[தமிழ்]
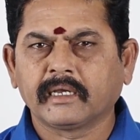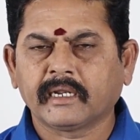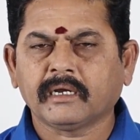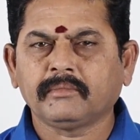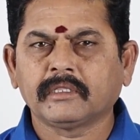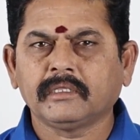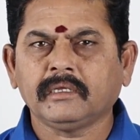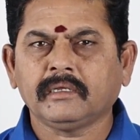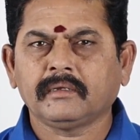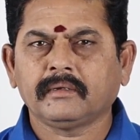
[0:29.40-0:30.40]
கிரகம் வந்து
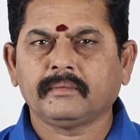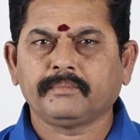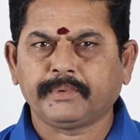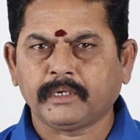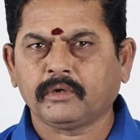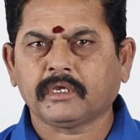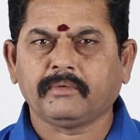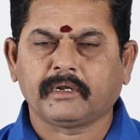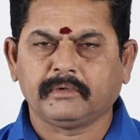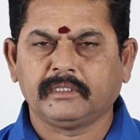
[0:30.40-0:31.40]

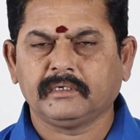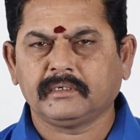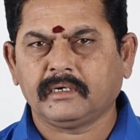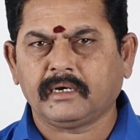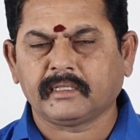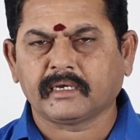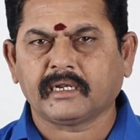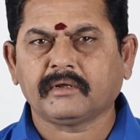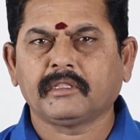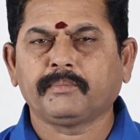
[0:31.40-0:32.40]
பின்னோக்கி வருவது அந்த
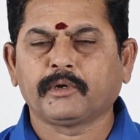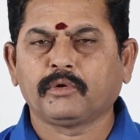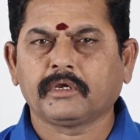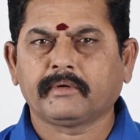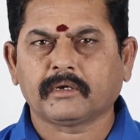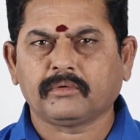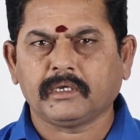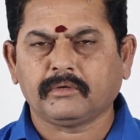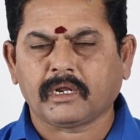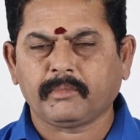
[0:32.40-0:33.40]
கிரகம் வந்து பின்னோக்கி
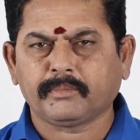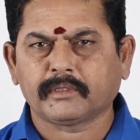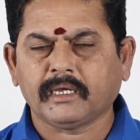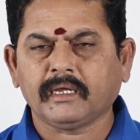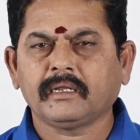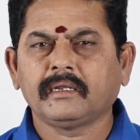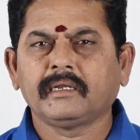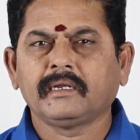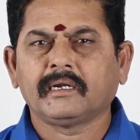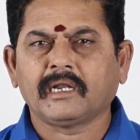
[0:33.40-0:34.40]
வரக்கூடிய ஒரு அமைப்பு தான்
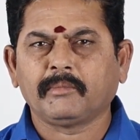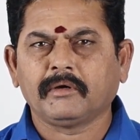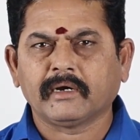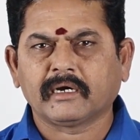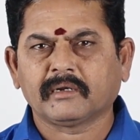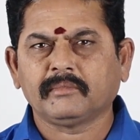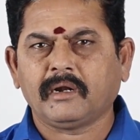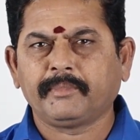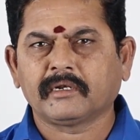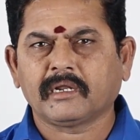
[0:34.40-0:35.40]
நாம் வக்கரம்
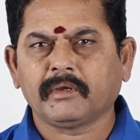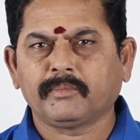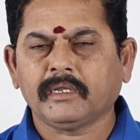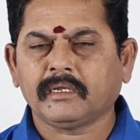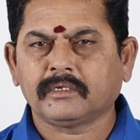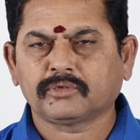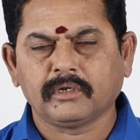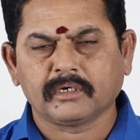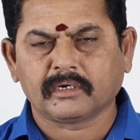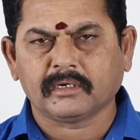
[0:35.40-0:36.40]
அப்படின்ற அமைப்பில்
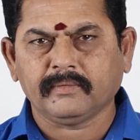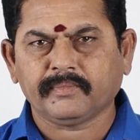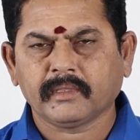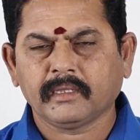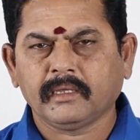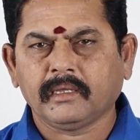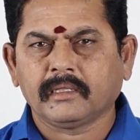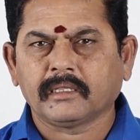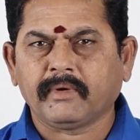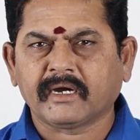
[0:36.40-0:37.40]
சொல்லிக்கிட்டு இருக்கோம்
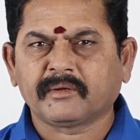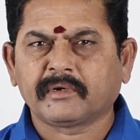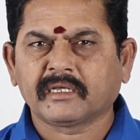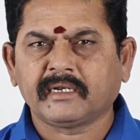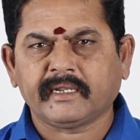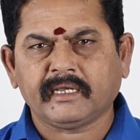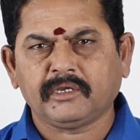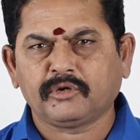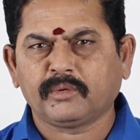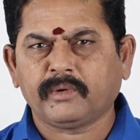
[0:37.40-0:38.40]
இந்த வக்கரம்ன்றது நிறையா
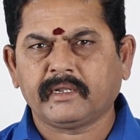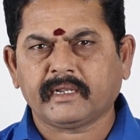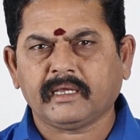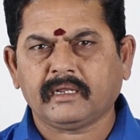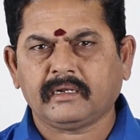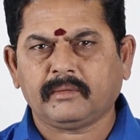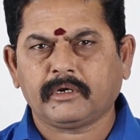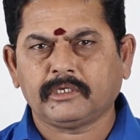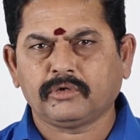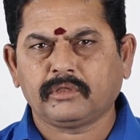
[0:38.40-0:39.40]
யூடியூப்பில் நிறைய
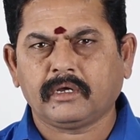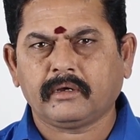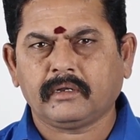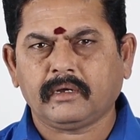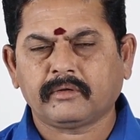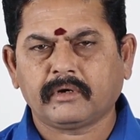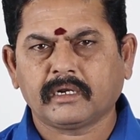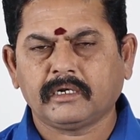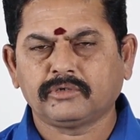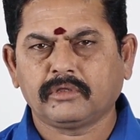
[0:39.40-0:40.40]
நம்முடைய ஜோதிட
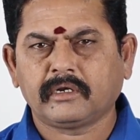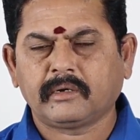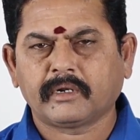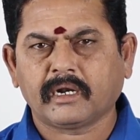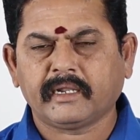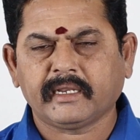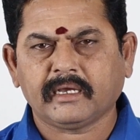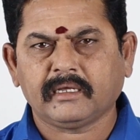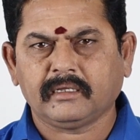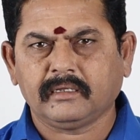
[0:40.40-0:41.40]
ஆர்வலர்கள் ஜோதிட நண்பர்கள்
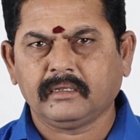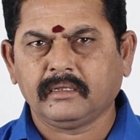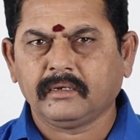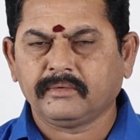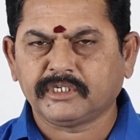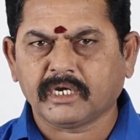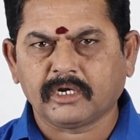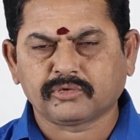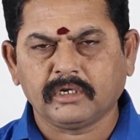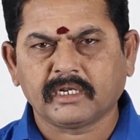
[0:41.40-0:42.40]
நிறையா
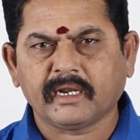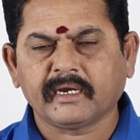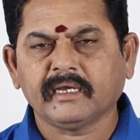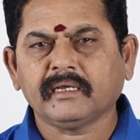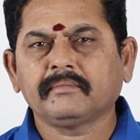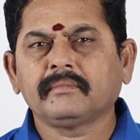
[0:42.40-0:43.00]
விஷயங்கள் சொல்லியிருக்கிறாங்க